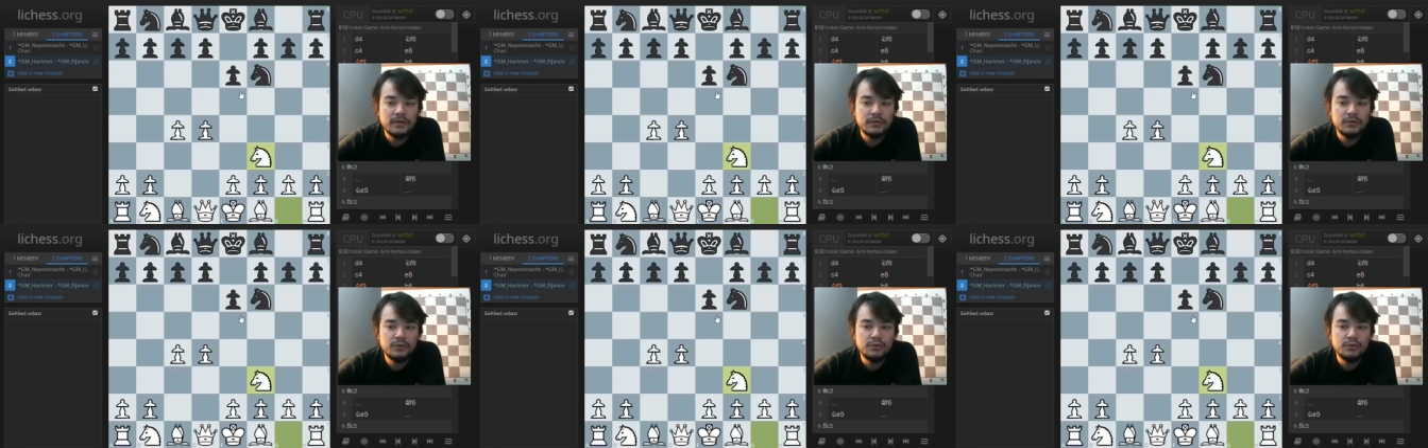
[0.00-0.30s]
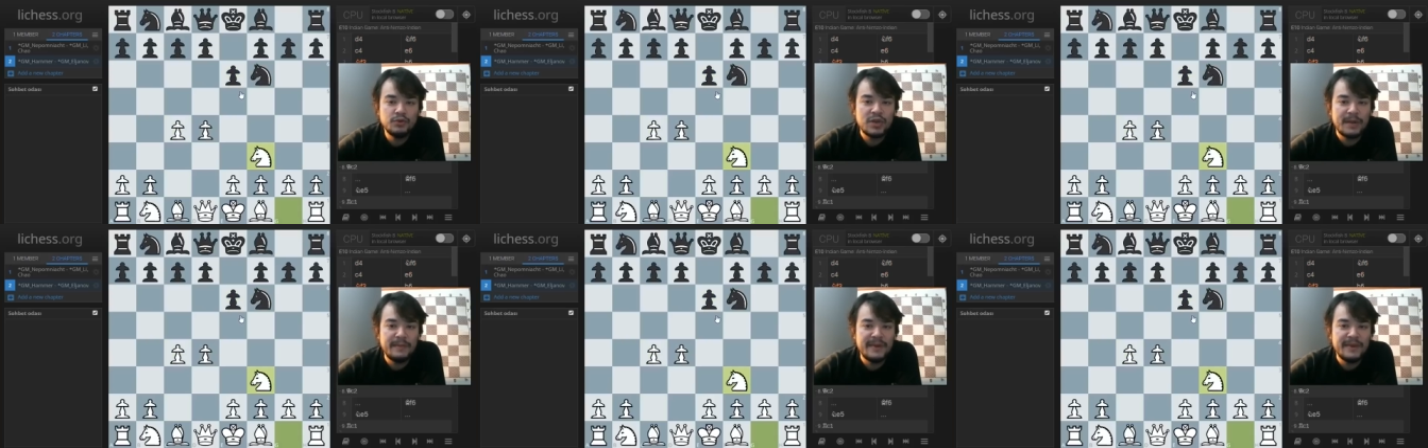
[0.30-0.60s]

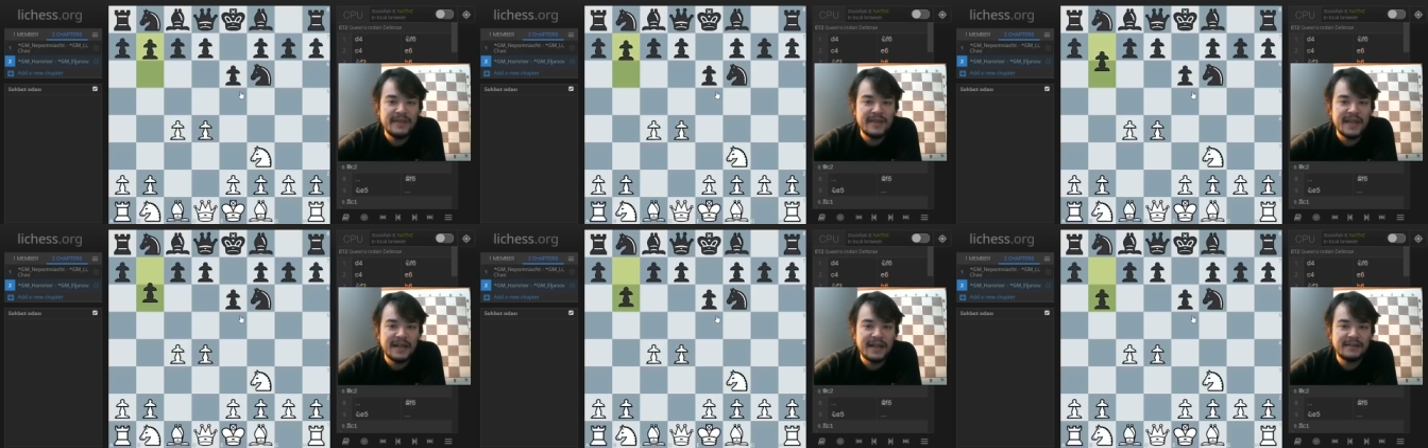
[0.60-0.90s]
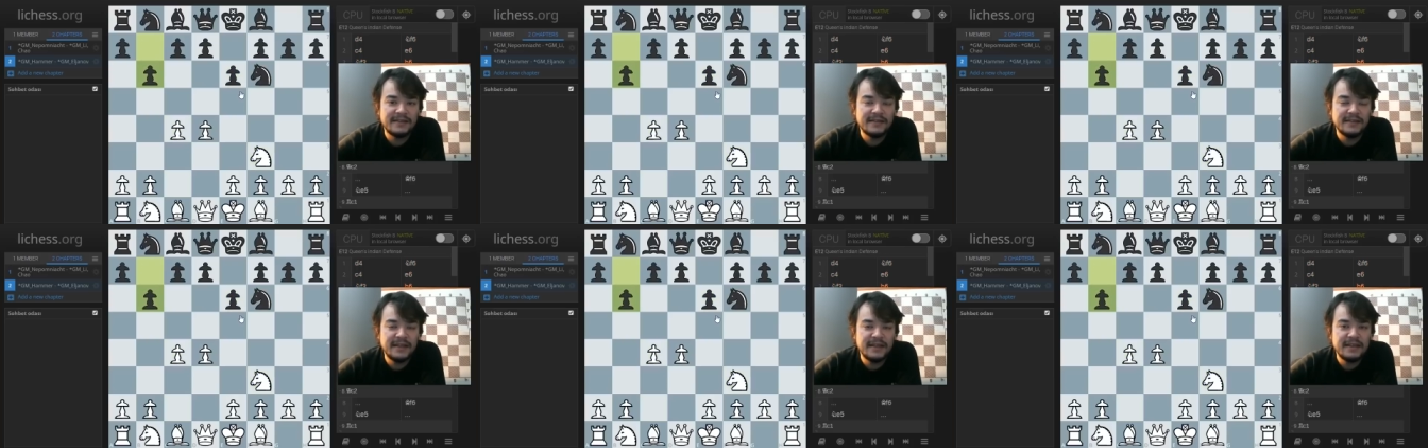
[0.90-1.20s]
3 hamlenin
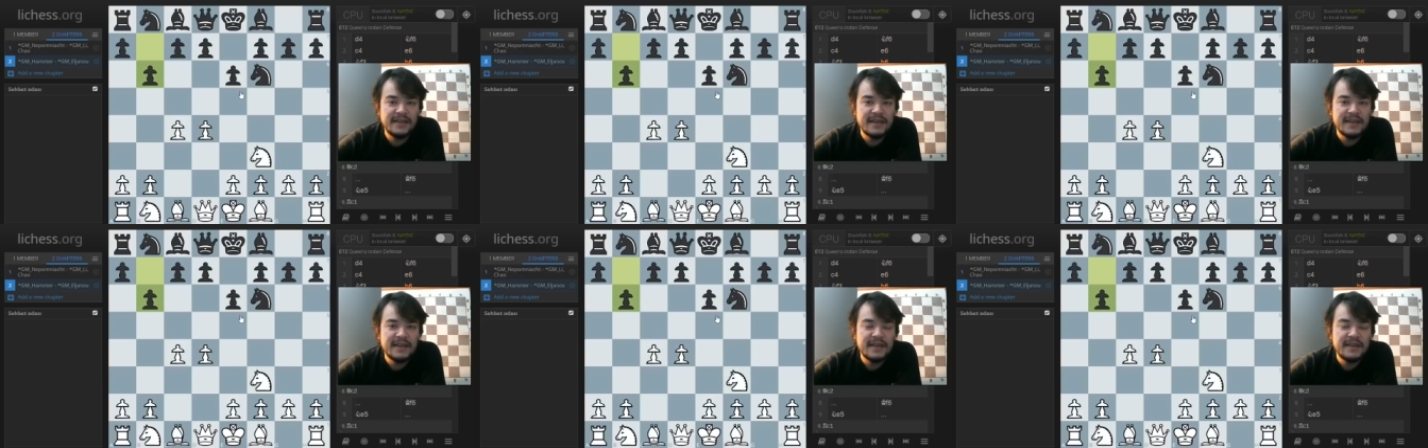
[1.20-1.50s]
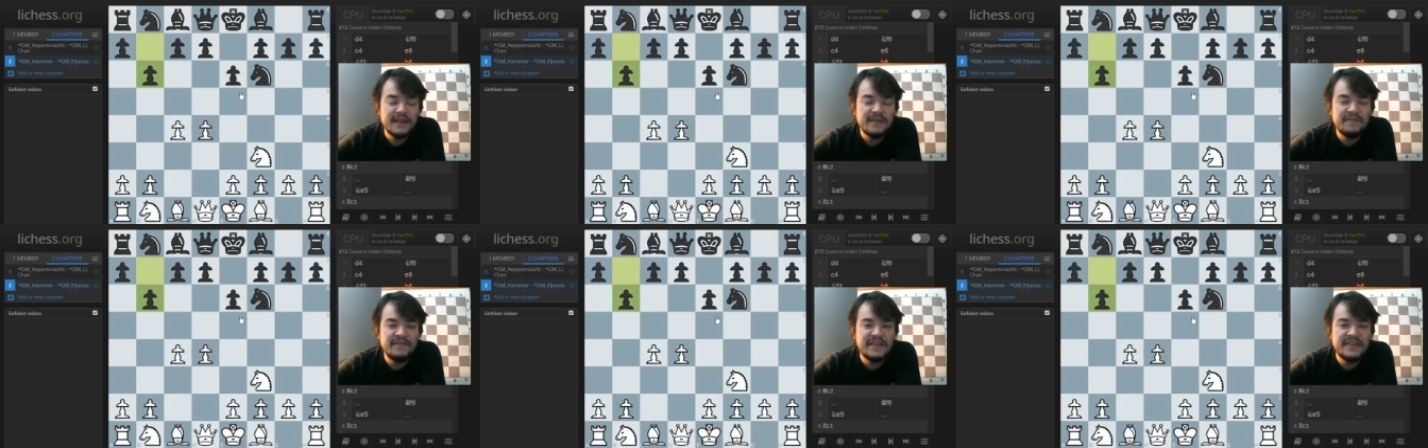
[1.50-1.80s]
ardından
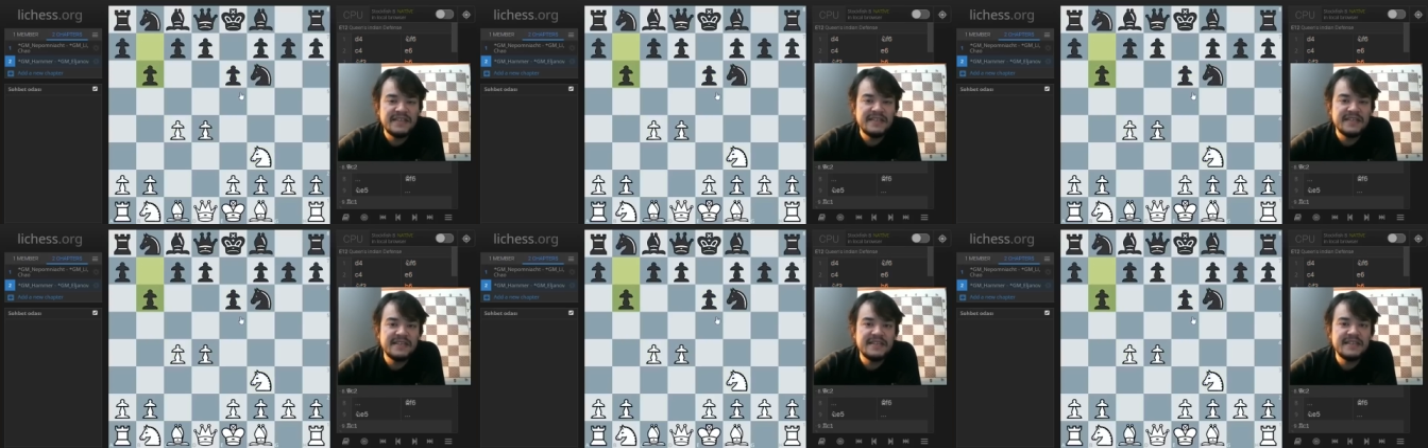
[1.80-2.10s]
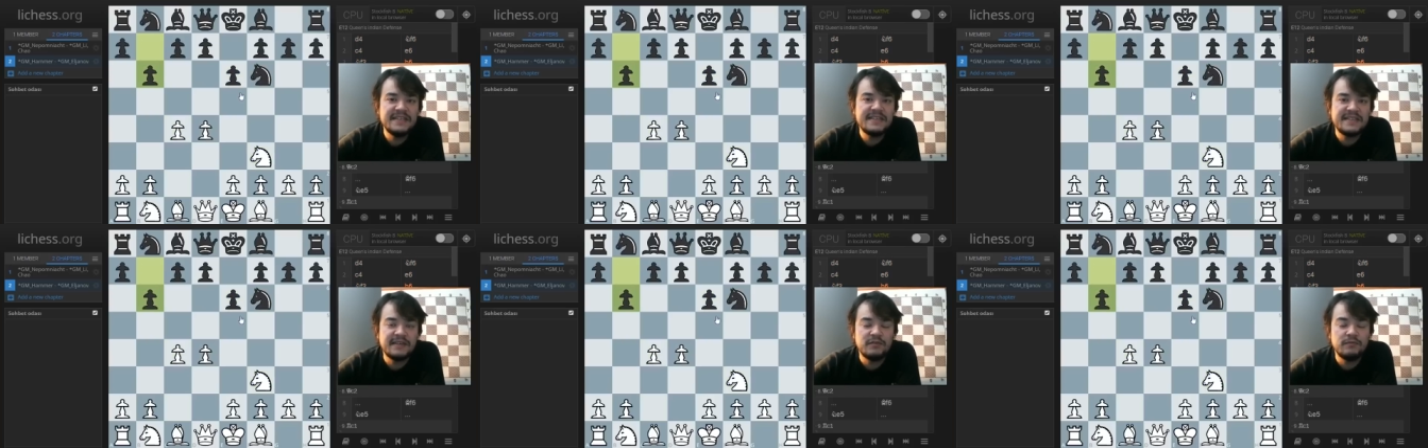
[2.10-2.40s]
Vezir
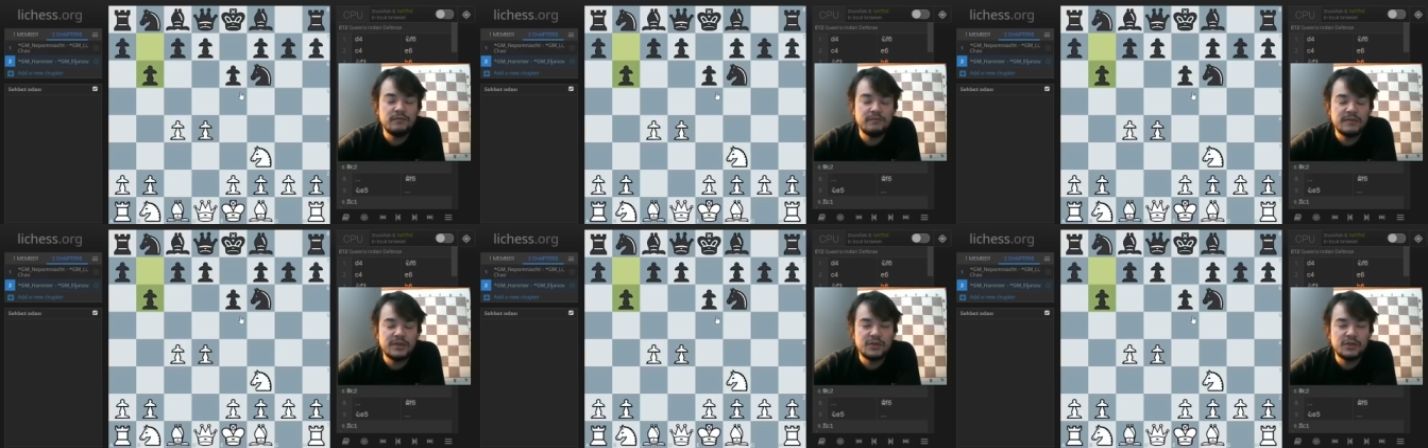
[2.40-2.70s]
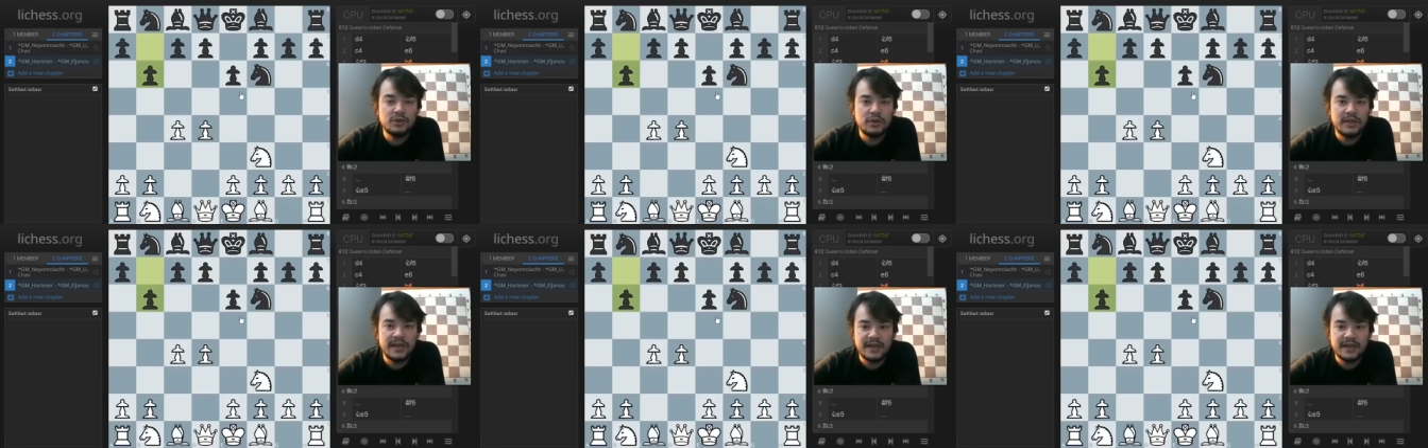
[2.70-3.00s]
Hint savunması
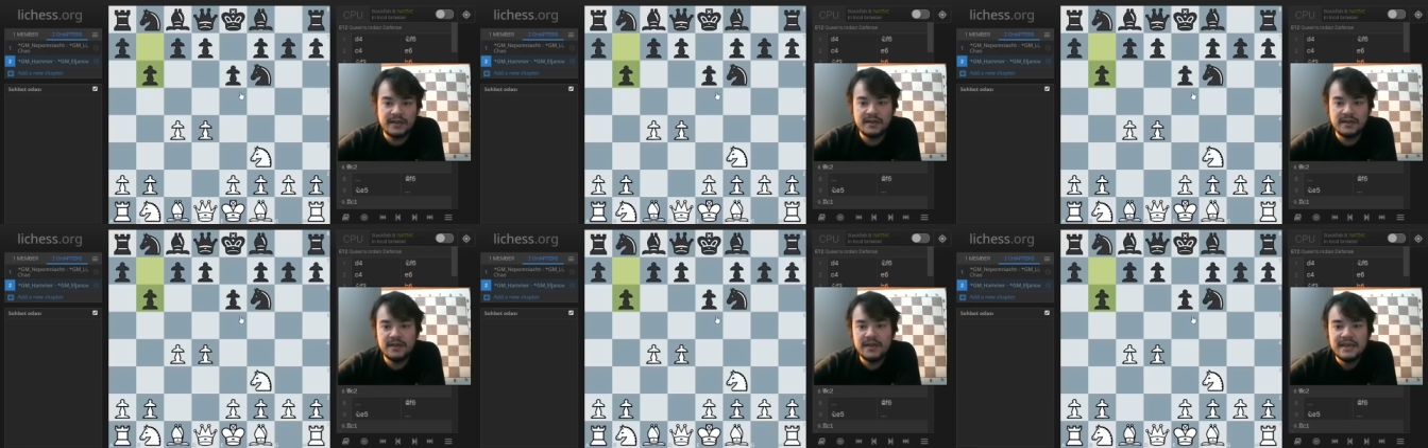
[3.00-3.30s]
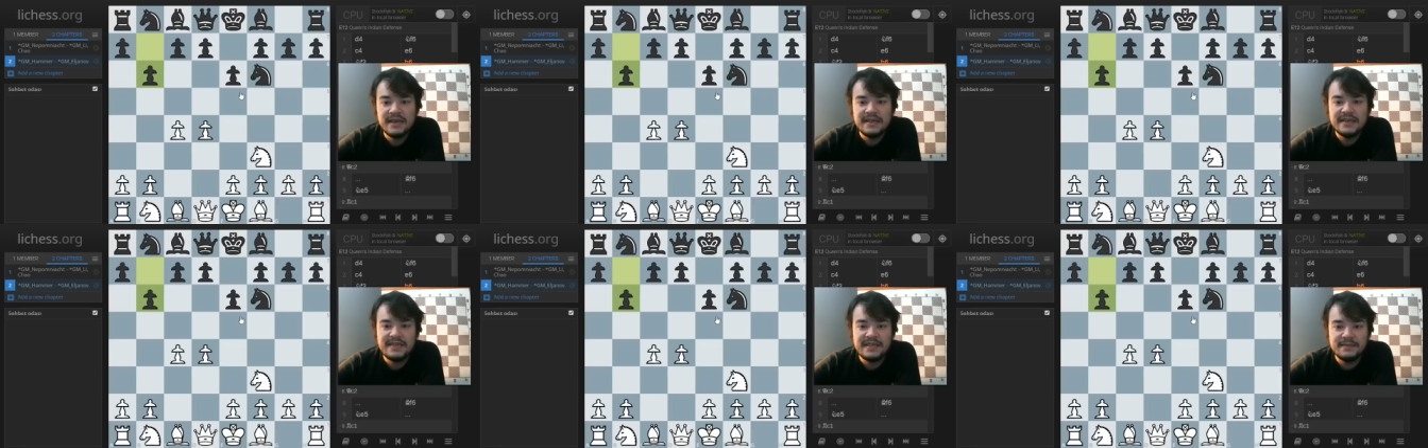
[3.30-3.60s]
olarak
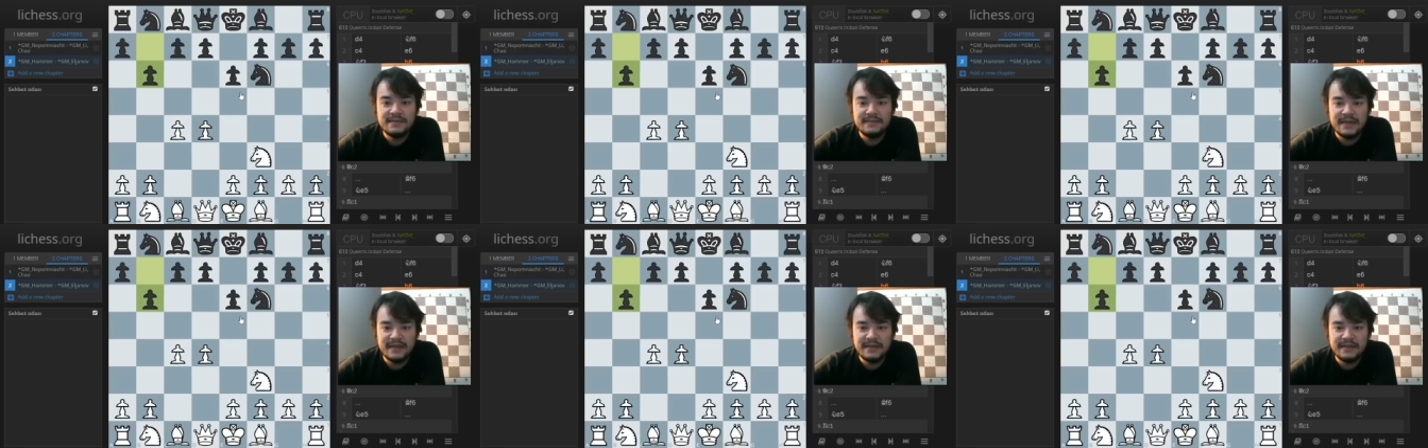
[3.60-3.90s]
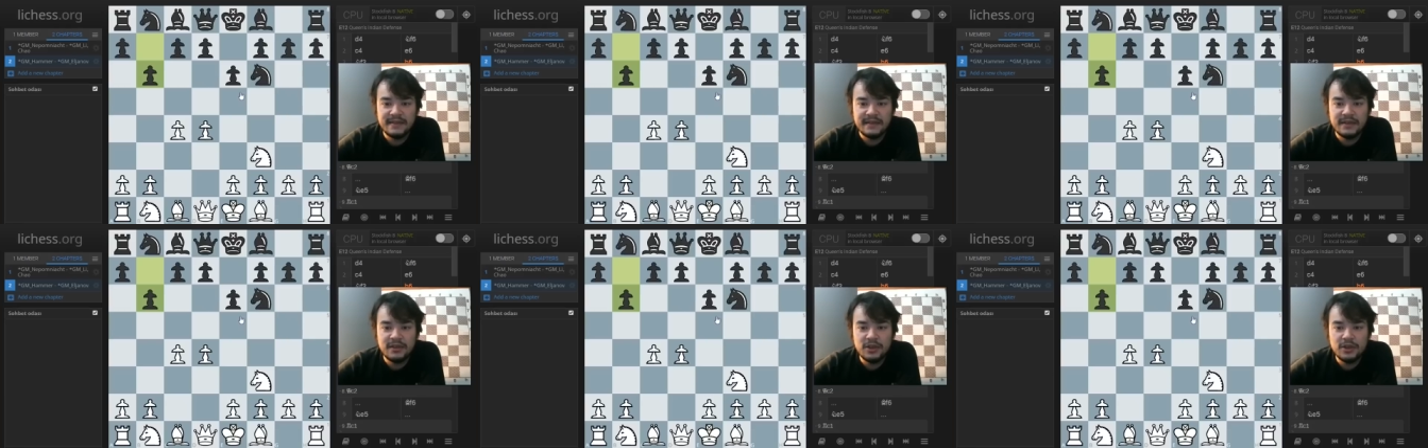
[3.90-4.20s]

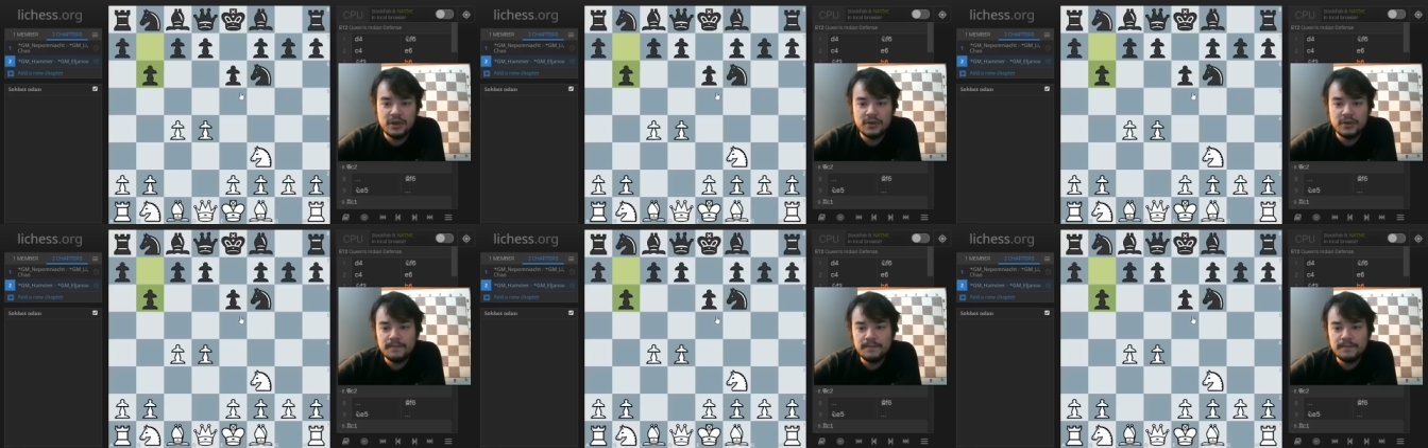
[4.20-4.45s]
isimlendiriliyor.